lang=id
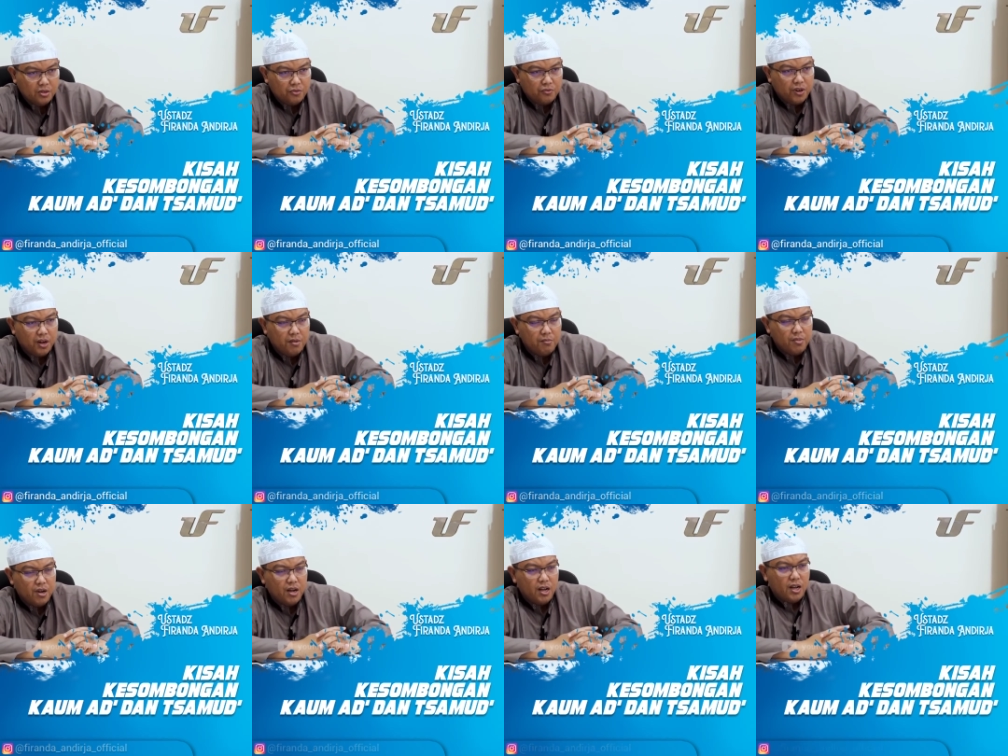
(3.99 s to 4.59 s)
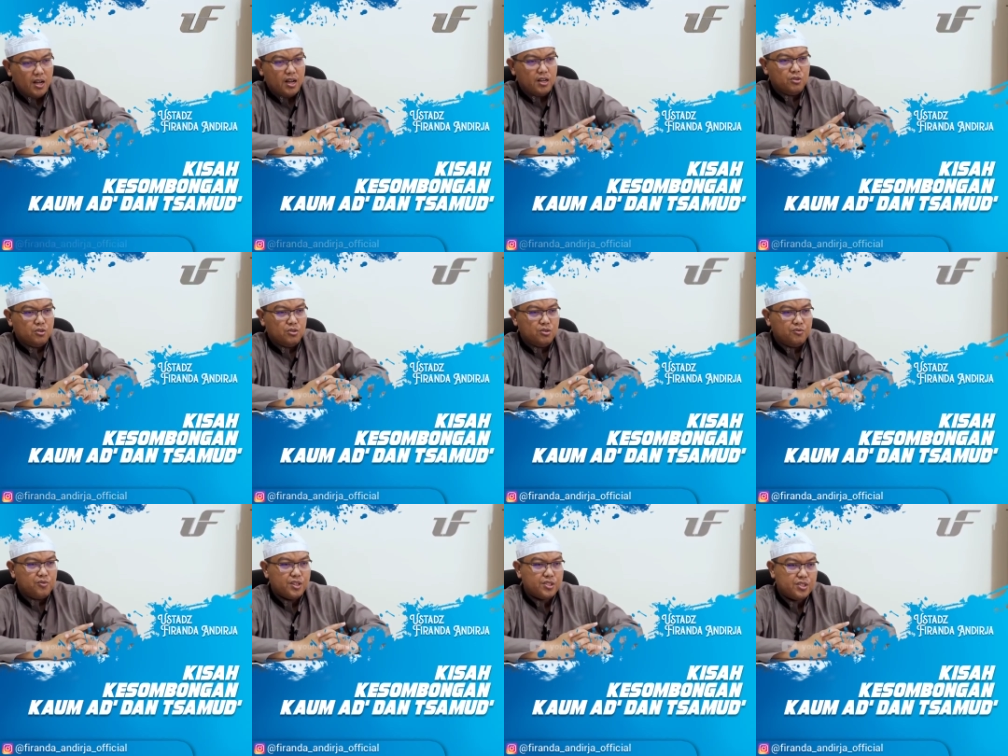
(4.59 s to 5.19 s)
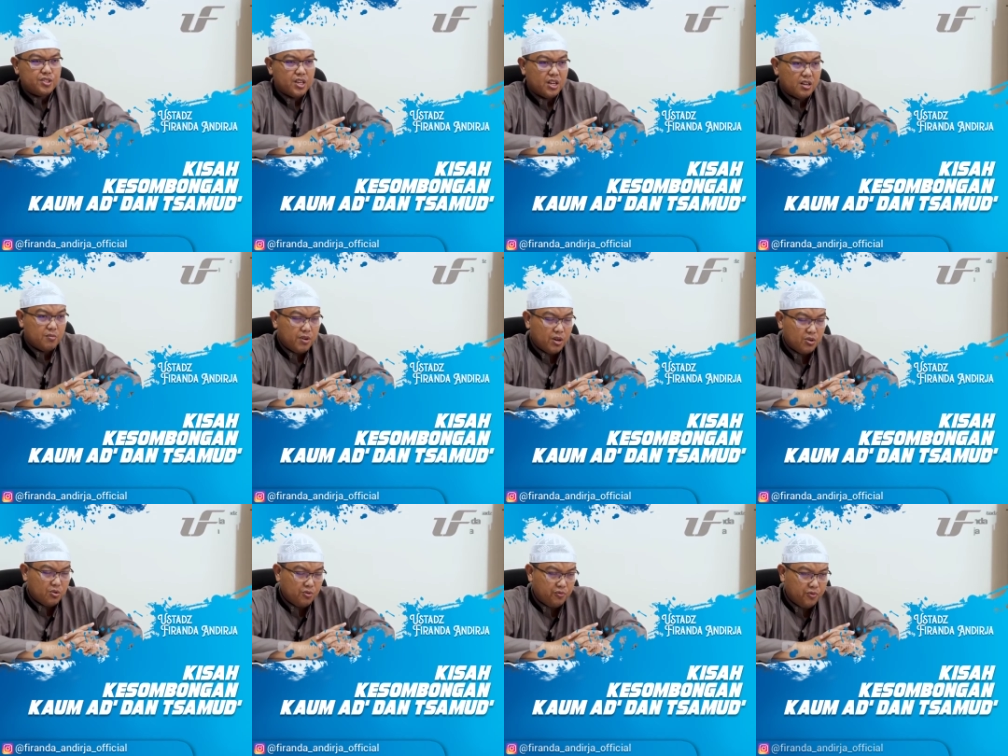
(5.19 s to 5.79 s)
Fa amma adun
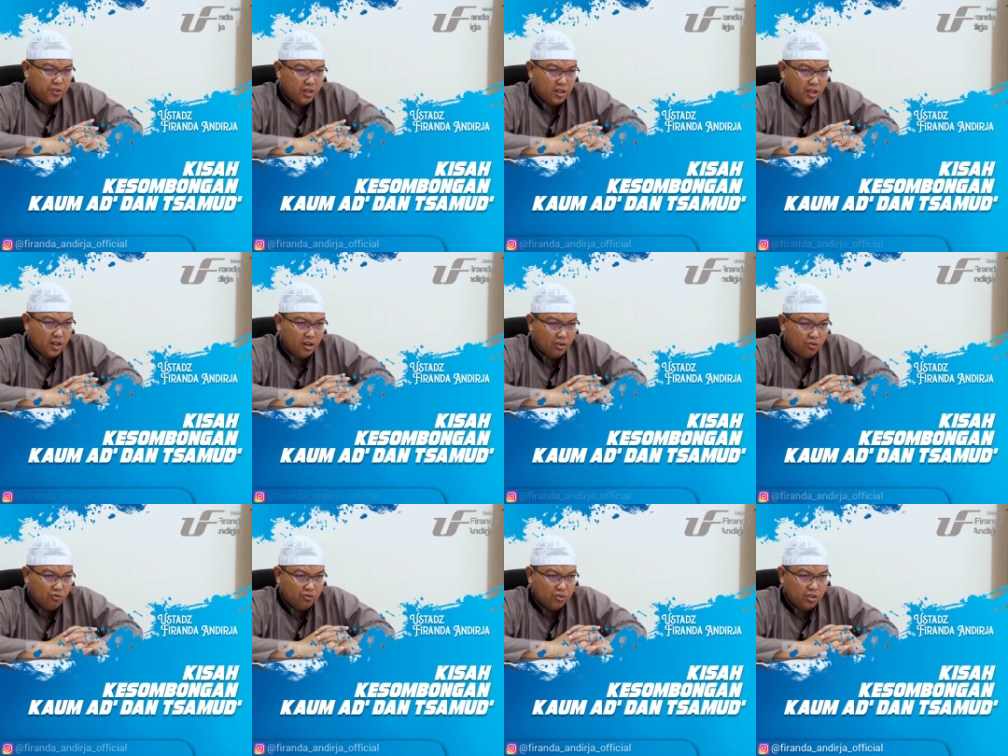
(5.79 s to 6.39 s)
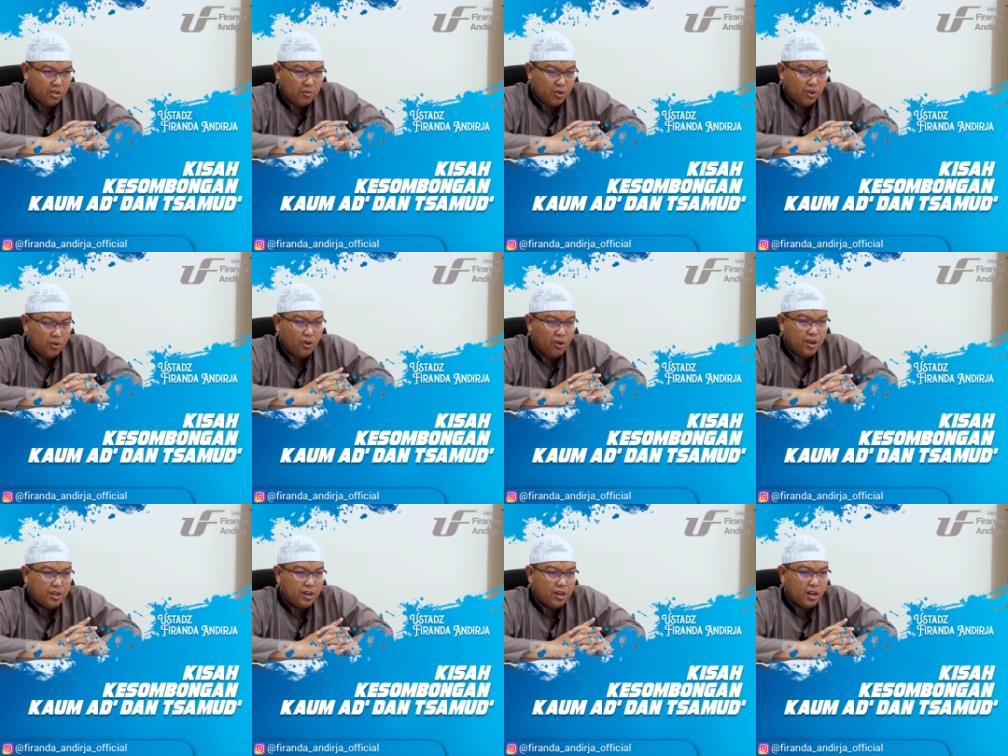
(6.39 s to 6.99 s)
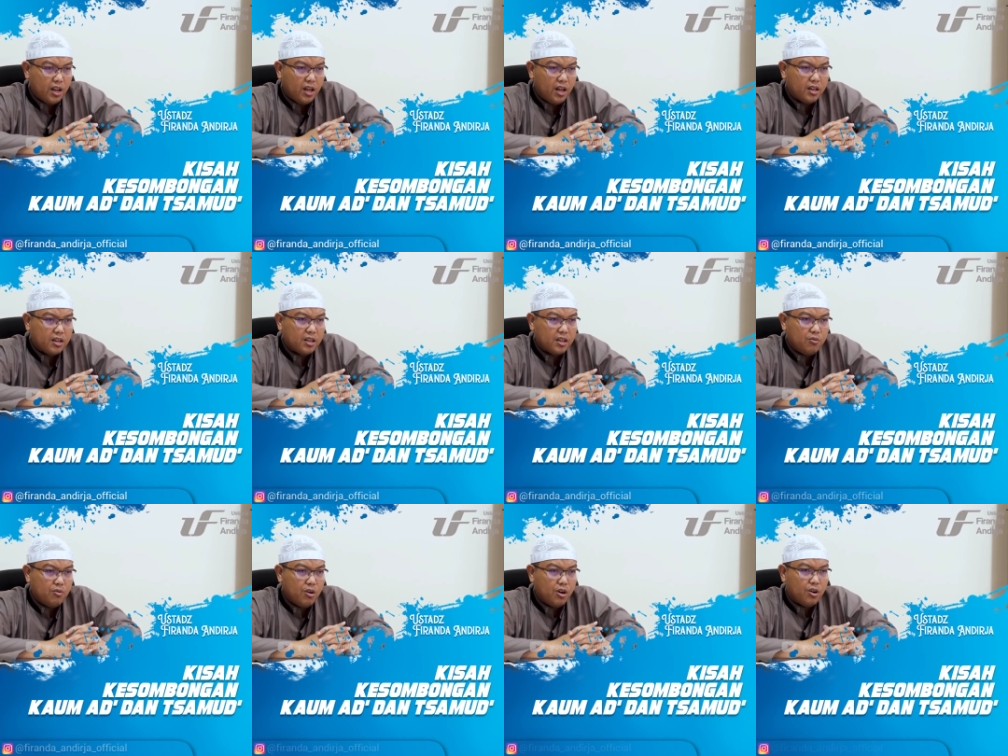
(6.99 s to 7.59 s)
fastakbaru fil ardi bighairil
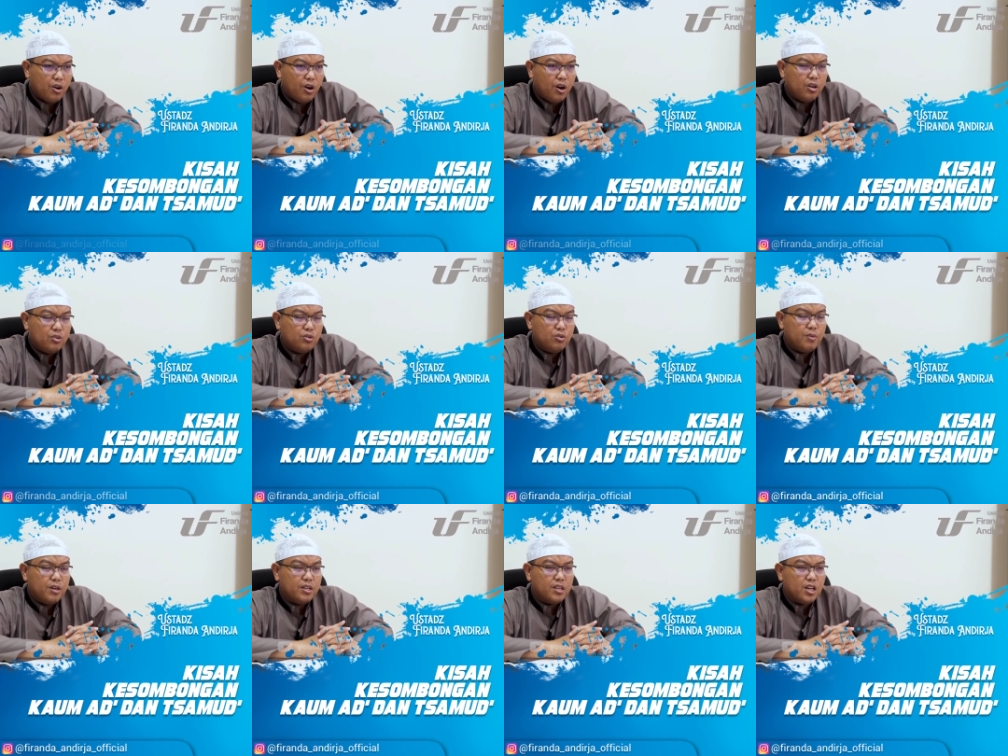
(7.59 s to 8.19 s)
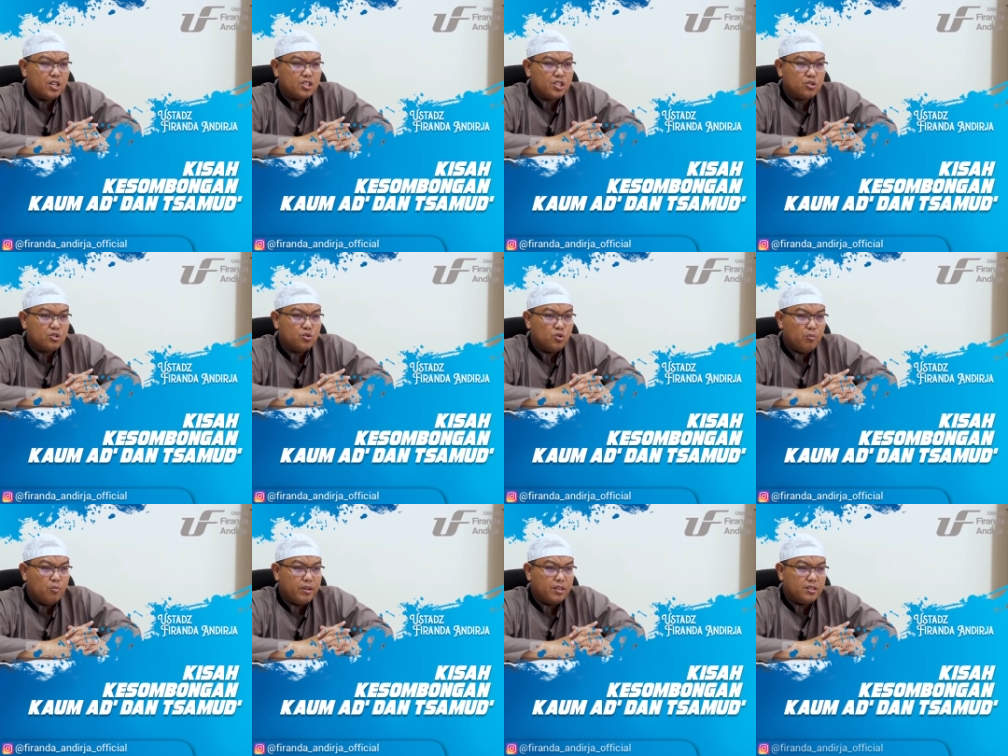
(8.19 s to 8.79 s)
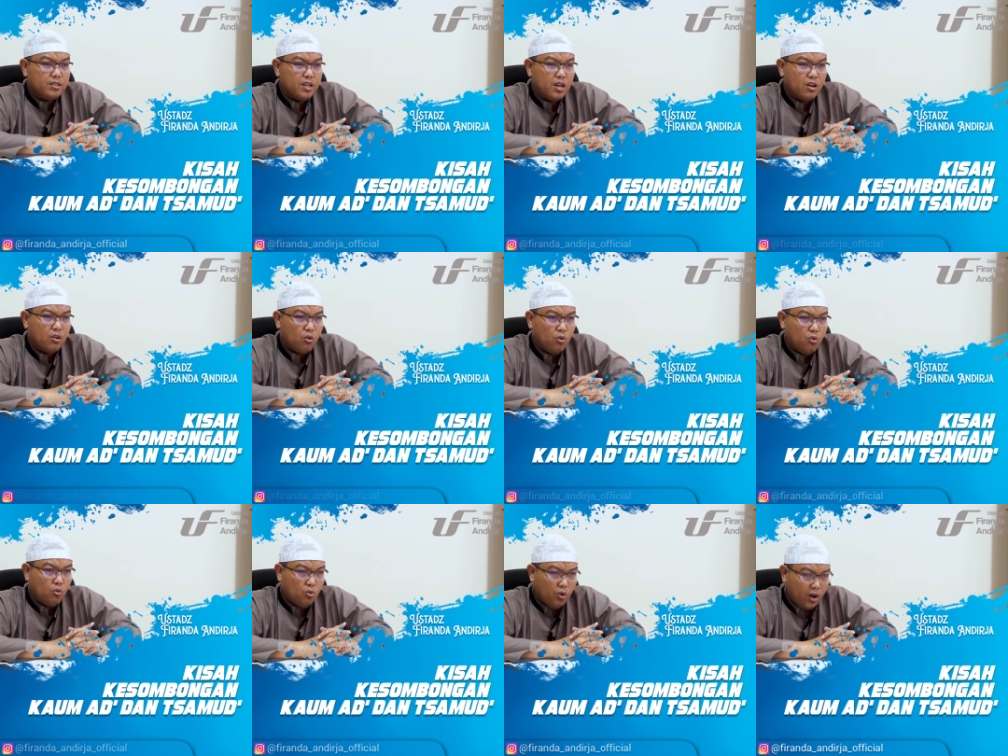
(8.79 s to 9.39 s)
haqqi wa qalu man ashaddu minna
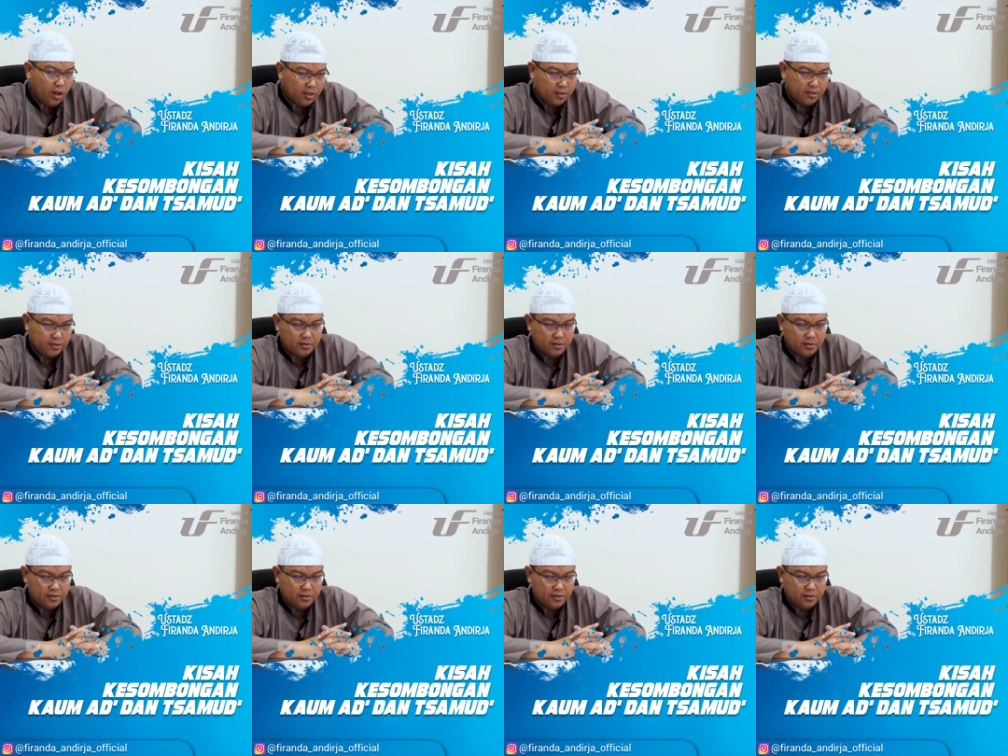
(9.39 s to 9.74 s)
quwwah.